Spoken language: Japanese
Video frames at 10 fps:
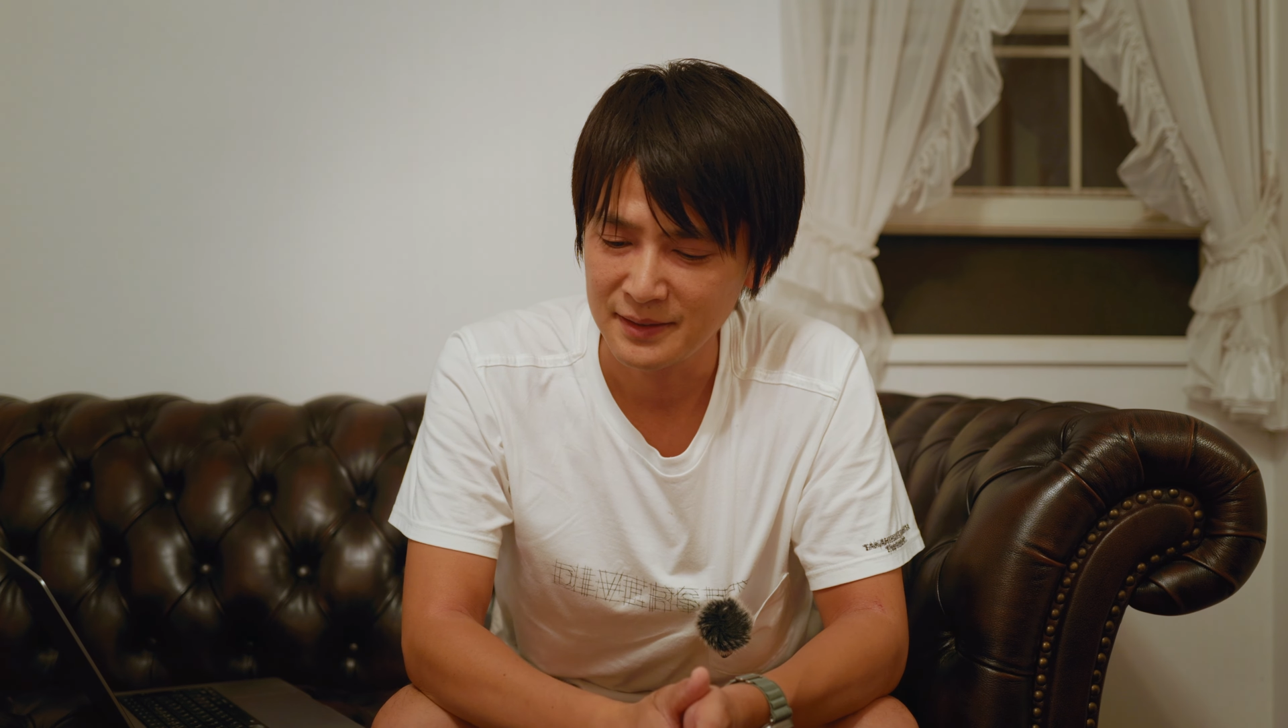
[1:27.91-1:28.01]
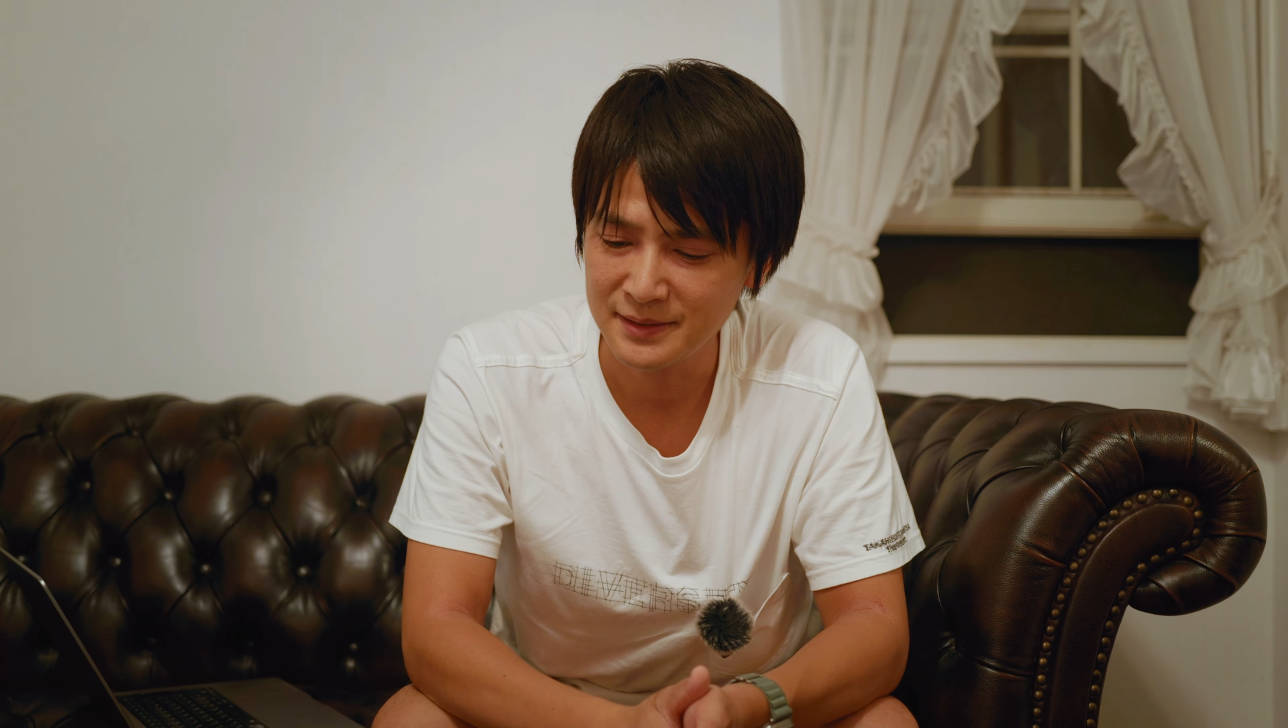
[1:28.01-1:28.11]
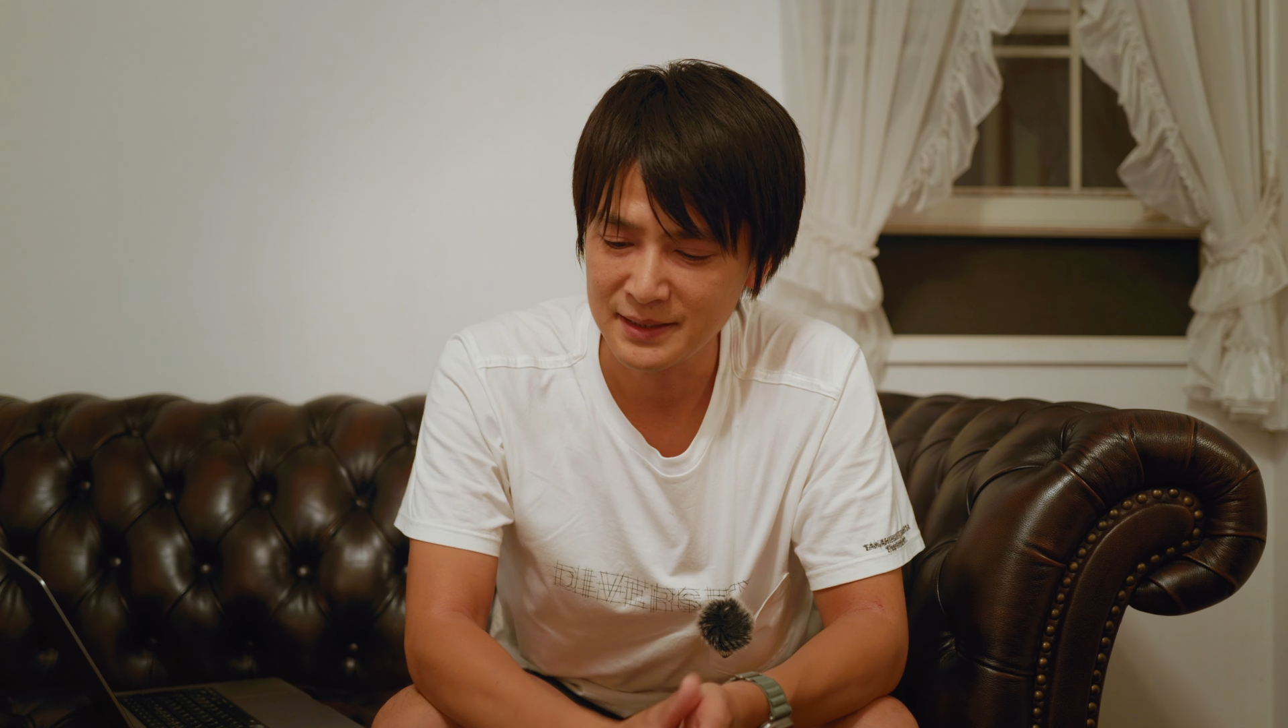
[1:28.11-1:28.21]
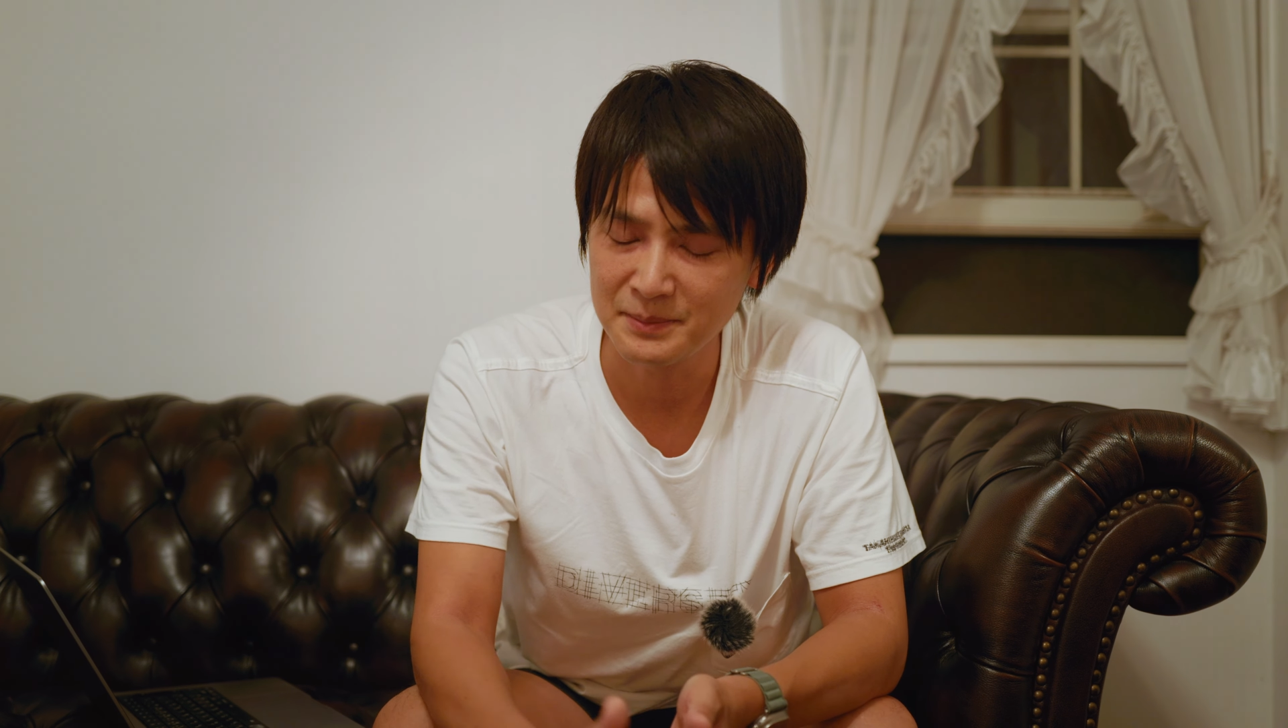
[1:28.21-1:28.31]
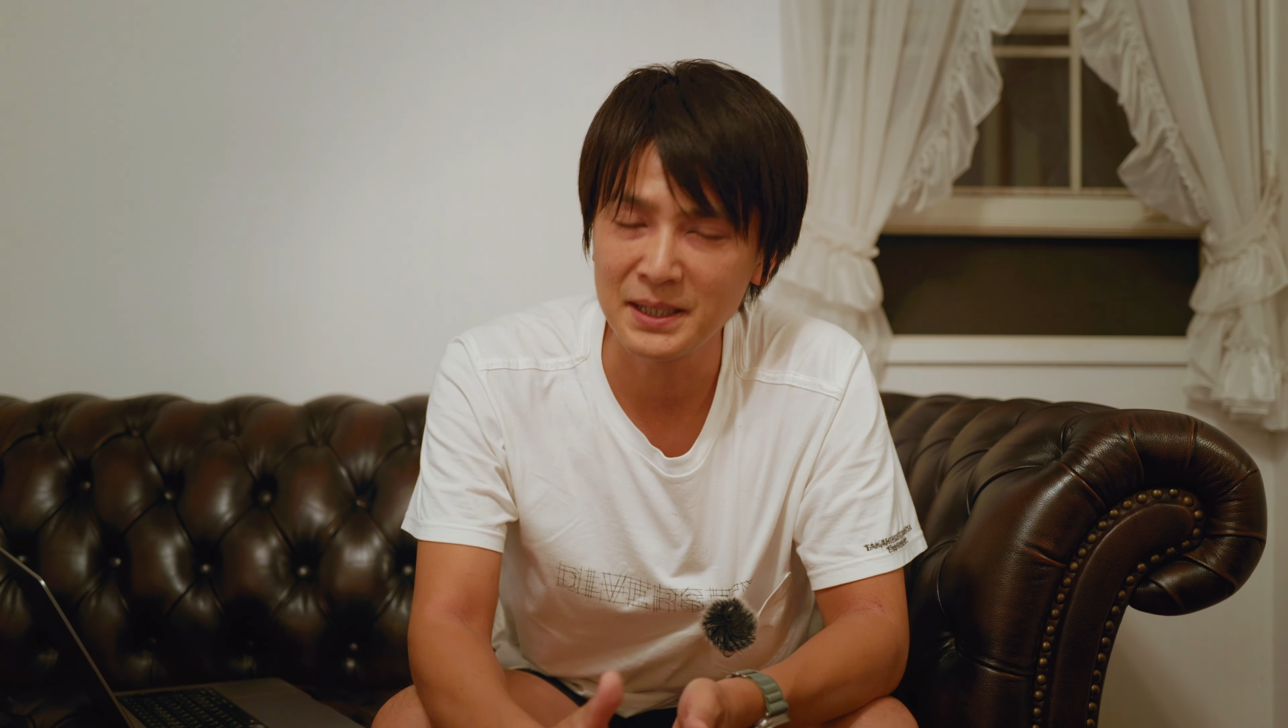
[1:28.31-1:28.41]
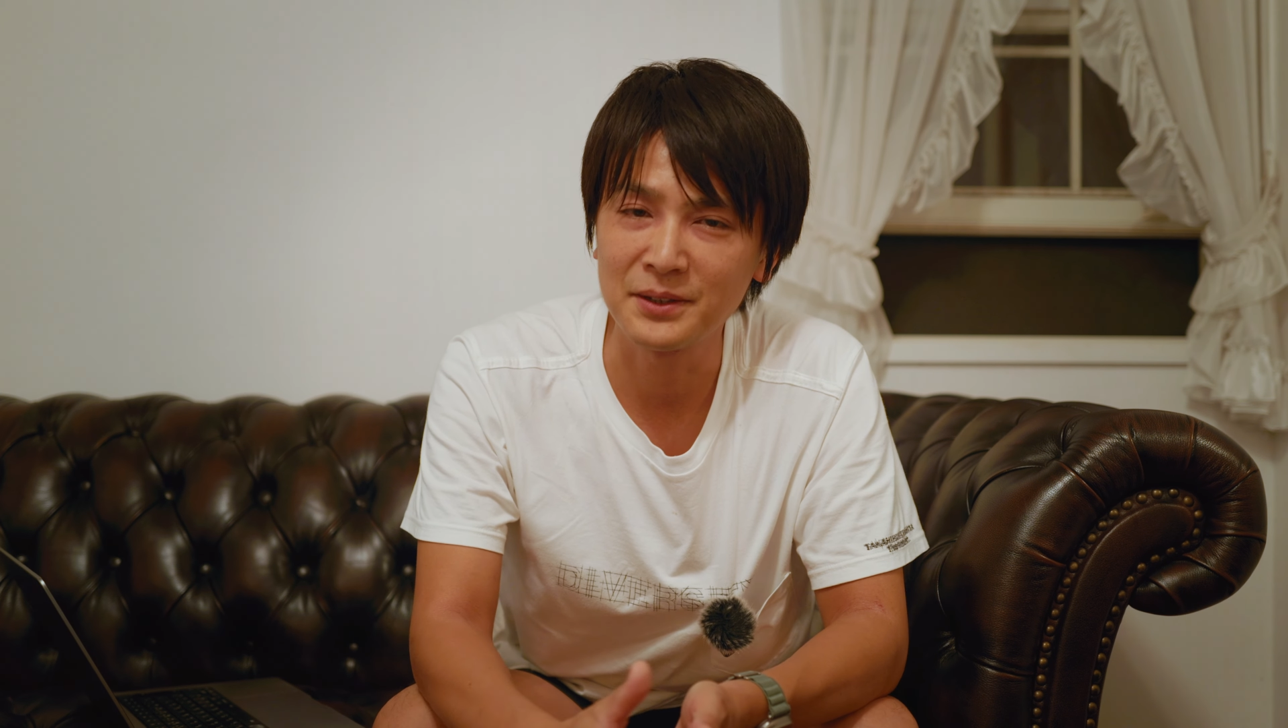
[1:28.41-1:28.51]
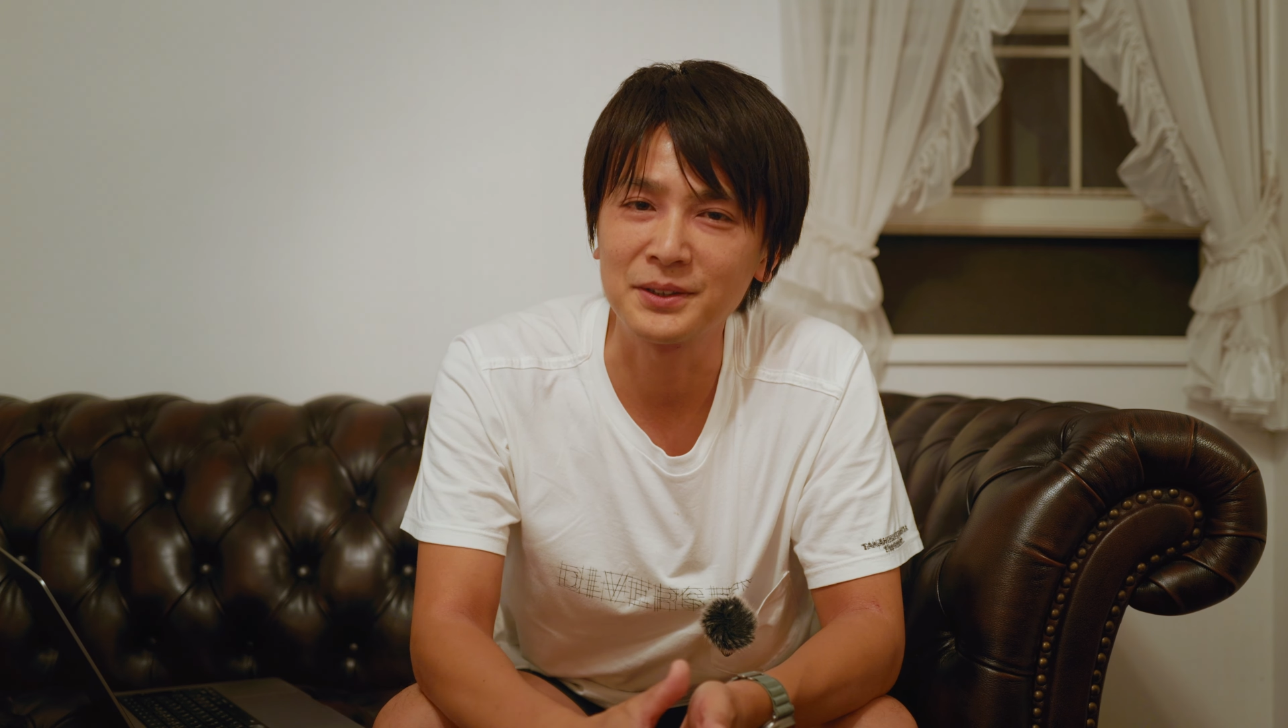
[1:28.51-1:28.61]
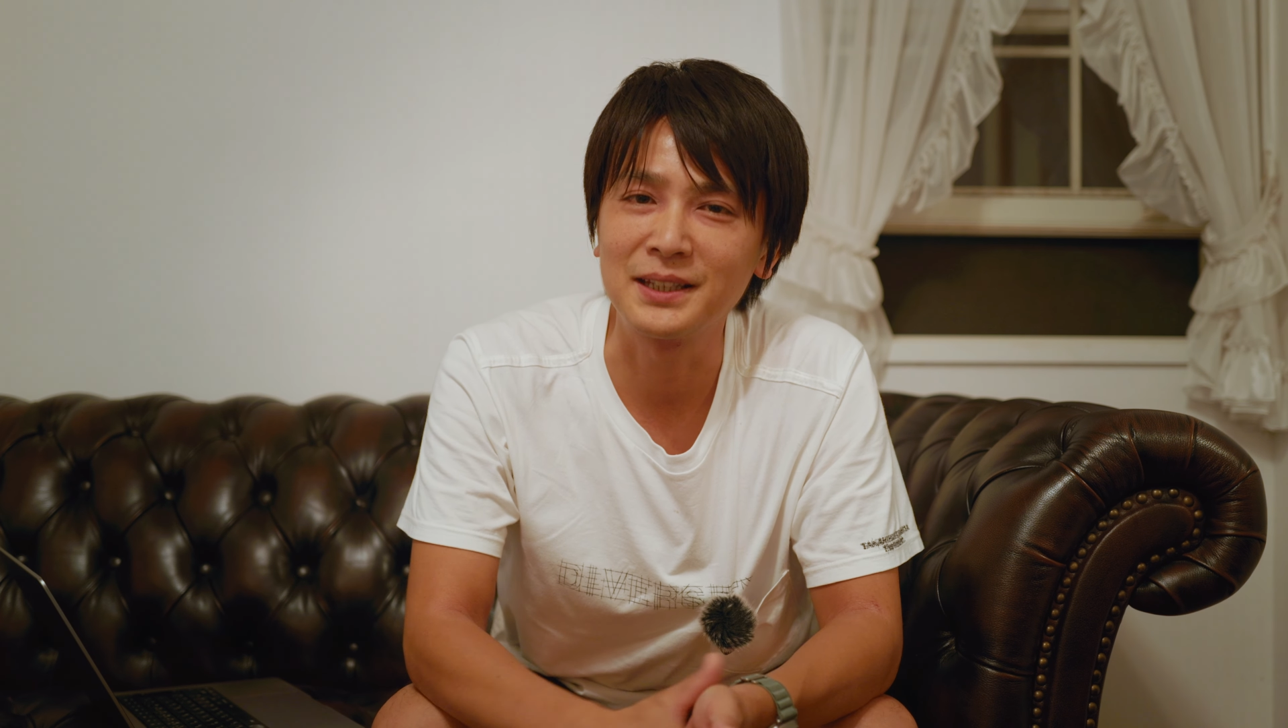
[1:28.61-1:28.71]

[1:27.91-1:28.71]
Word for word: 1カメで撮っ